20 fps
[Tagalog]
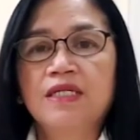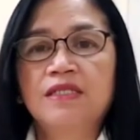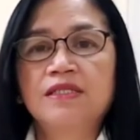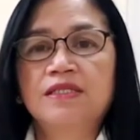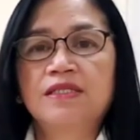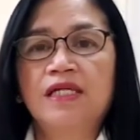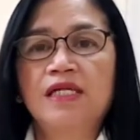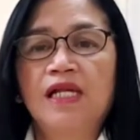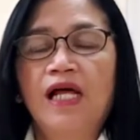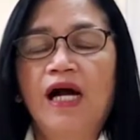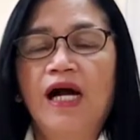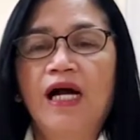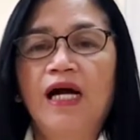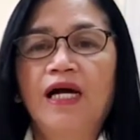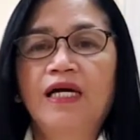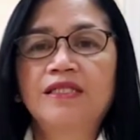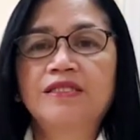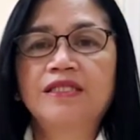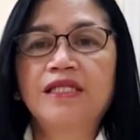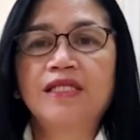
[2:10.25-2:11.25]

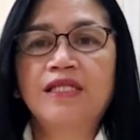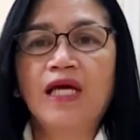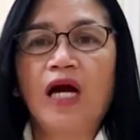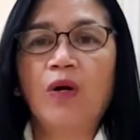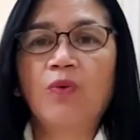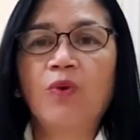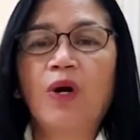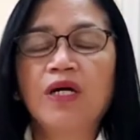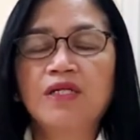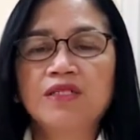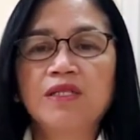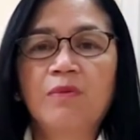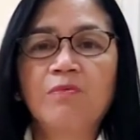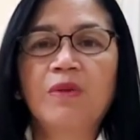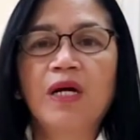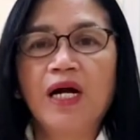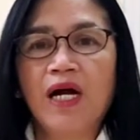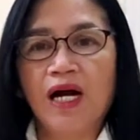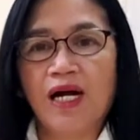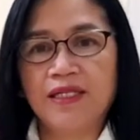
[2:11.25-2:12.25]
Sila ay tinawag ng
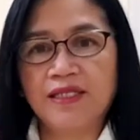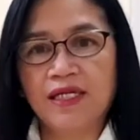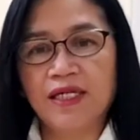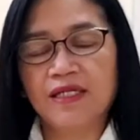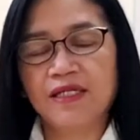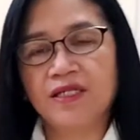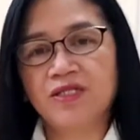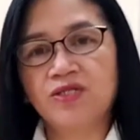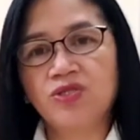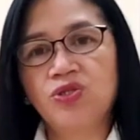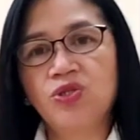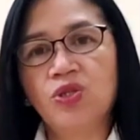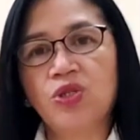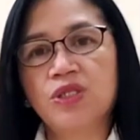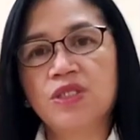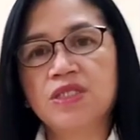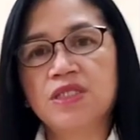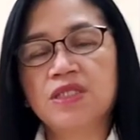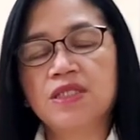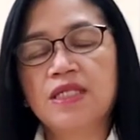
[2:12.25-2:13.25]
mga anak ng
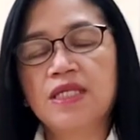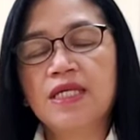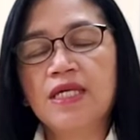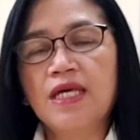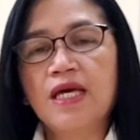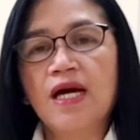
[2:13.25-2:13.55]
Diyos